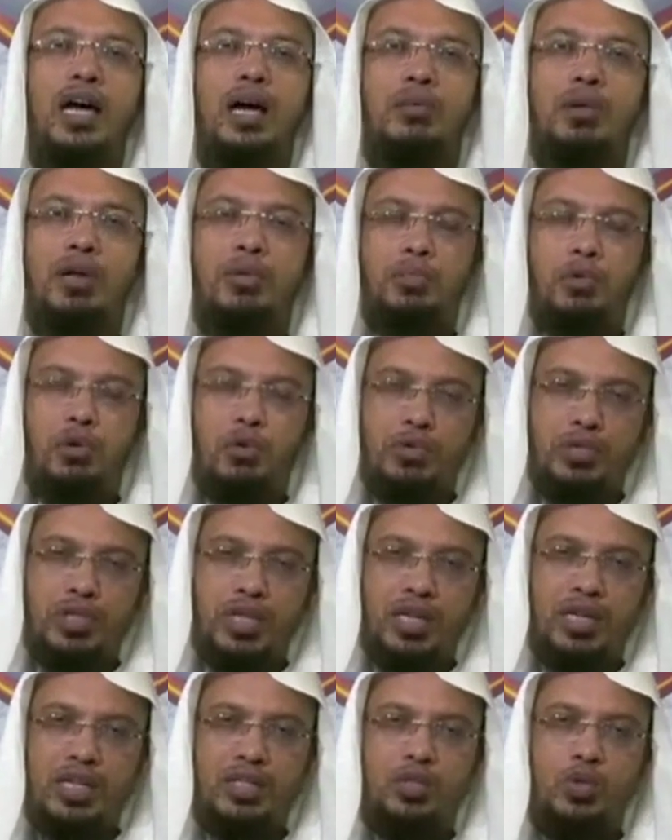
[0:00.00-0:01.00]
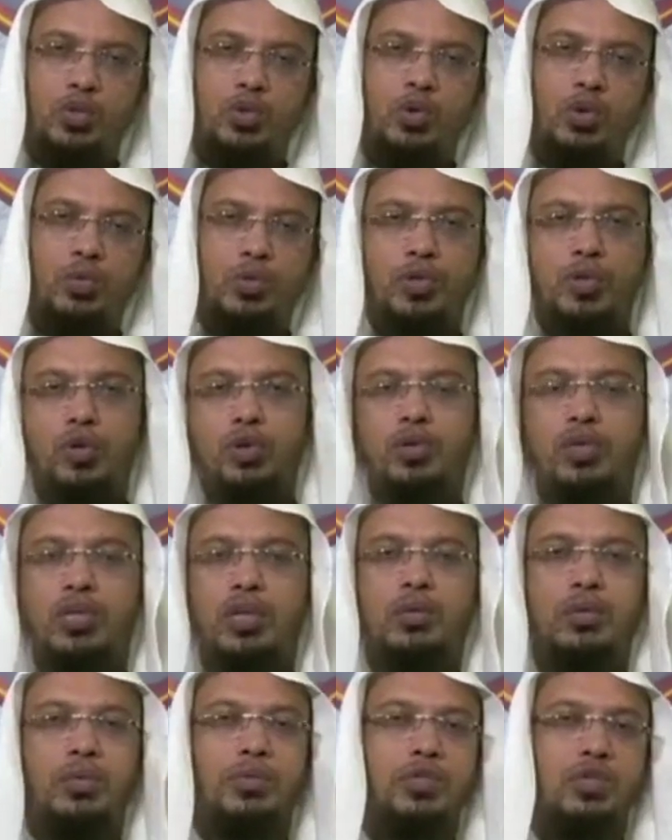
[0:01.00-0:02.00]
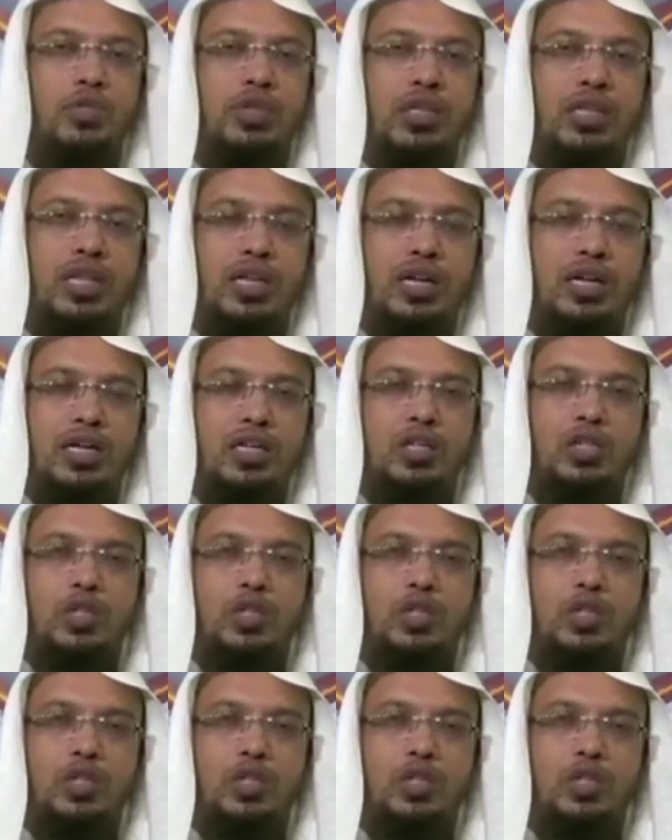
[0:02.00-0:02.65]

আবার পরবর্তী রাখাত শুরু করবেন তখন কি ইমামের সঙ্গে তারা